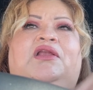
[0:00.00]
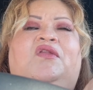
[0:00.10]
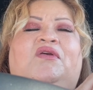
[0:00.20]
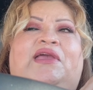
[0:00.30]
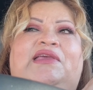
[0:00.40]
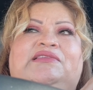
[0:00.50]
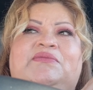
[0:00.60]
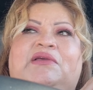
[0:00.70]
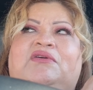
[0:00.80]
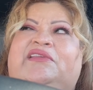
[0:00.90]
lo que
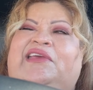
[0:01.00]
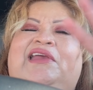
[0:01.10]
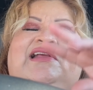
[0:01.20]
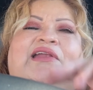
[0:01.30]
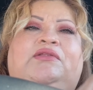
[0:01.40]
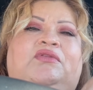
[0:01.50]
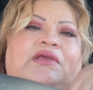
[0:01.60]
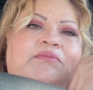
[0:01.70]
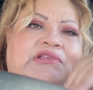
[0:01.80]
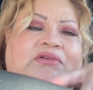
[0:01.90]
hice mejor dejé el carrito y
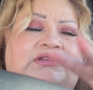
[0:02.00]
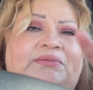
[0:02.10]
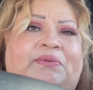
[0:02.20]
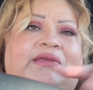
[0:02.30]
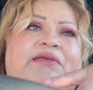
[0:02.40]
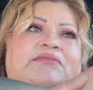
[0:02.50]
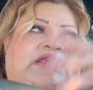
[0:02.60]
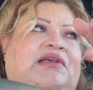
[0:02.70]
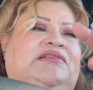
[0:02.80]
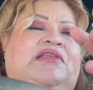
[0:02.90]
dejé mis cosas porque,
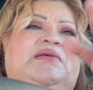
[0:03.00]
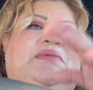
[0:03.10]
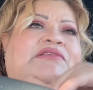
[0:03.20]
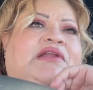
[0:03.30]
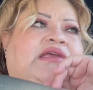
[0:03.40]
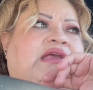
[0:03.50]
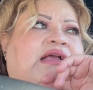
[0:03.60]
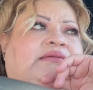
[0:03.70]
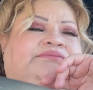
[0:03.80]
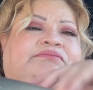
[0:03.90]
chicas, nada más traía